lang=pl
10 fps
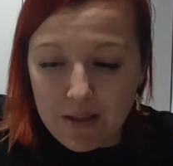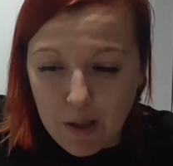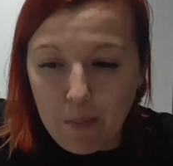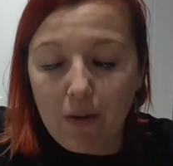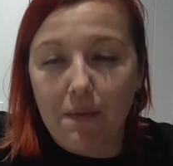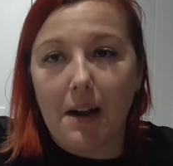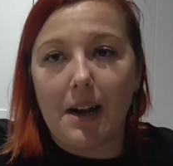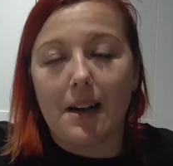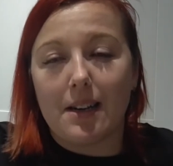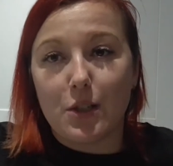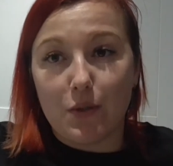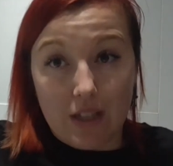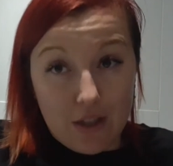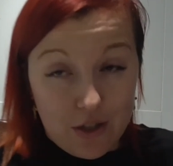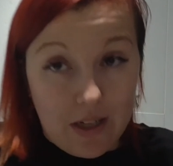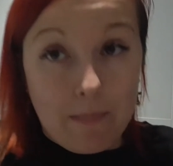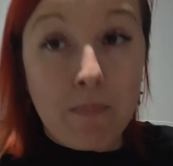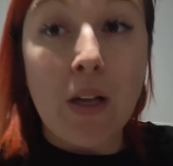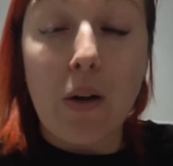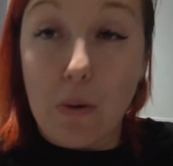typowa e, świąteczna
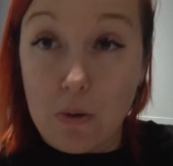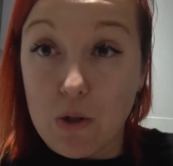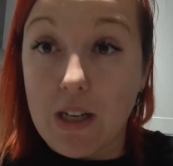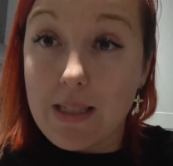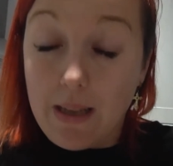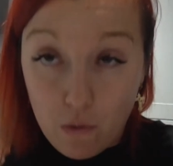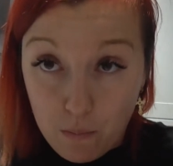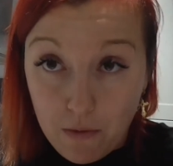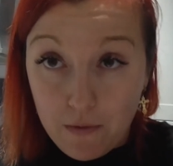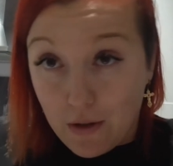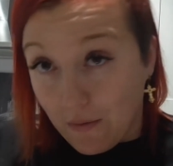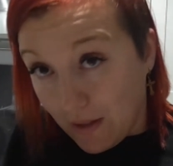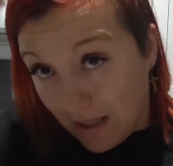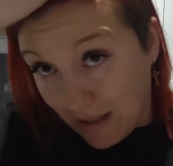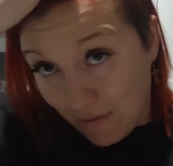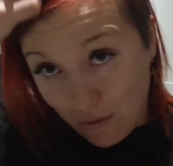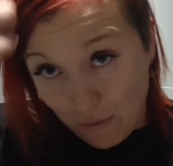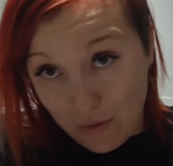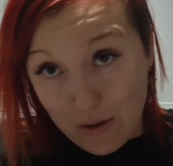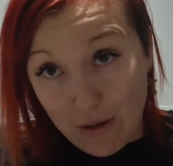gorączka zakupów i to widać
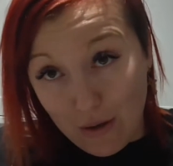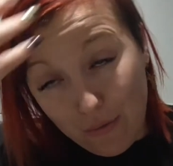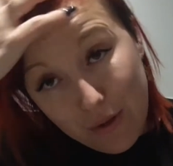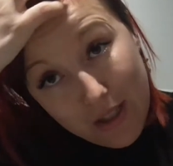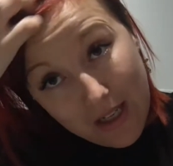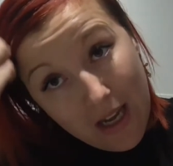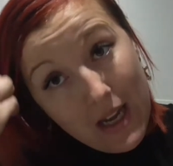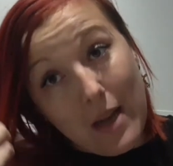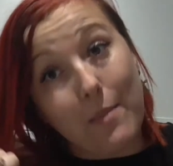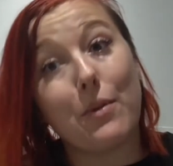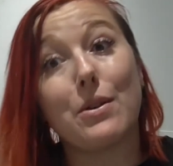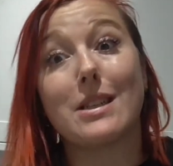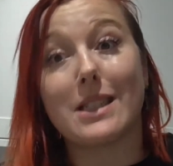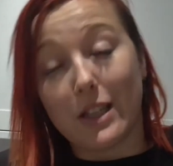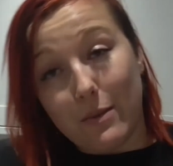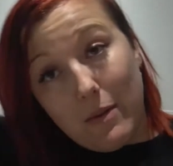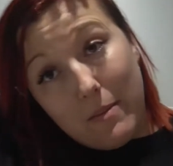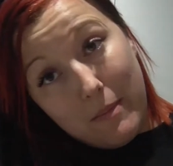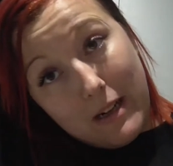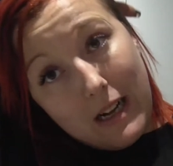wśród e, ludzi, bo jesteśmy
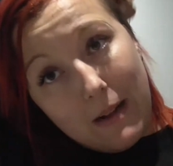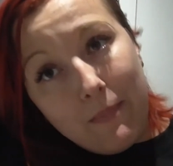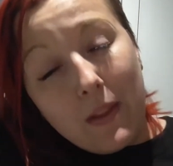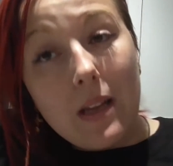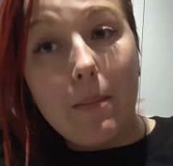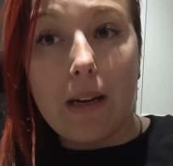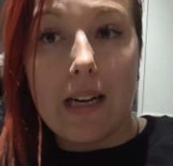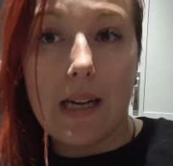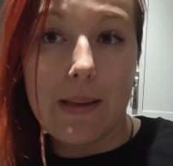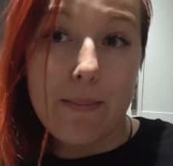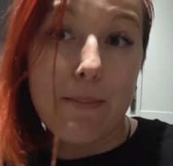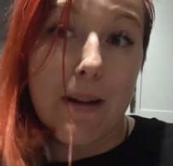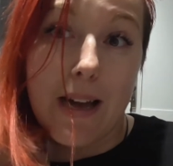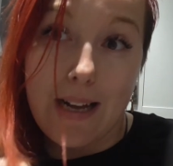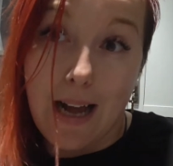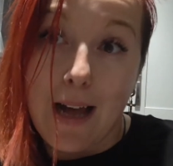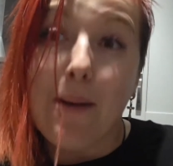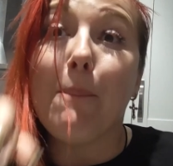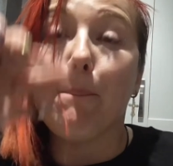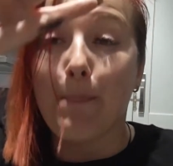mega, mega, mega,
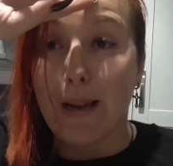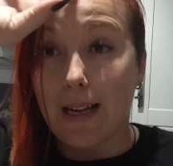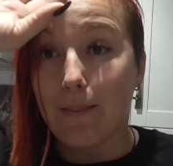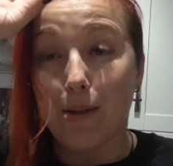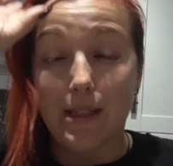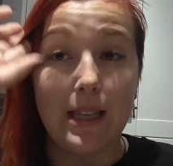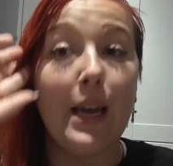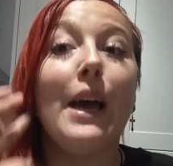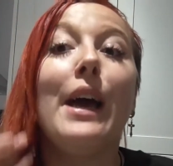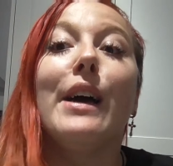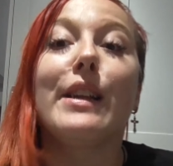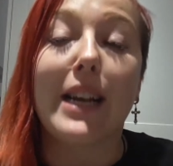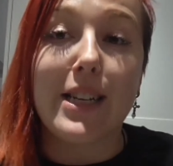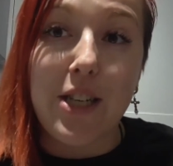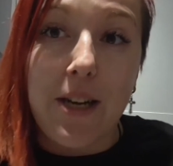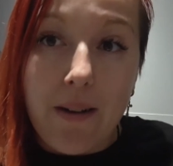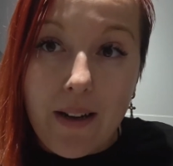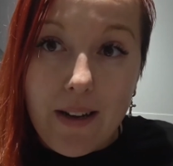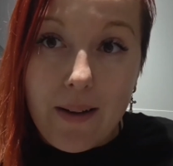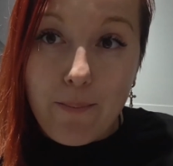mega busy. Także
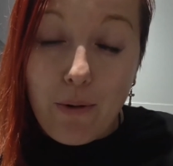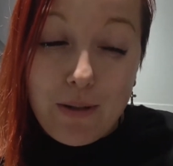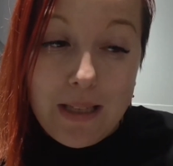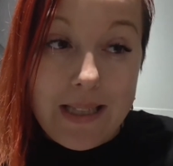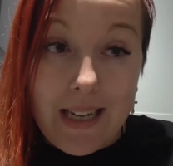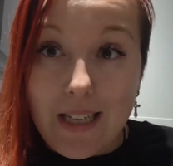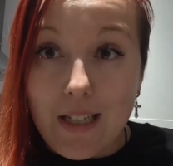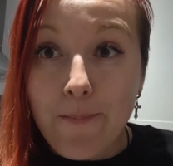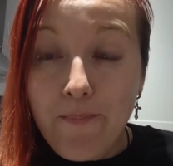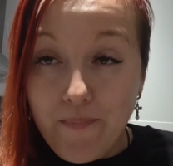e, plus jest taki,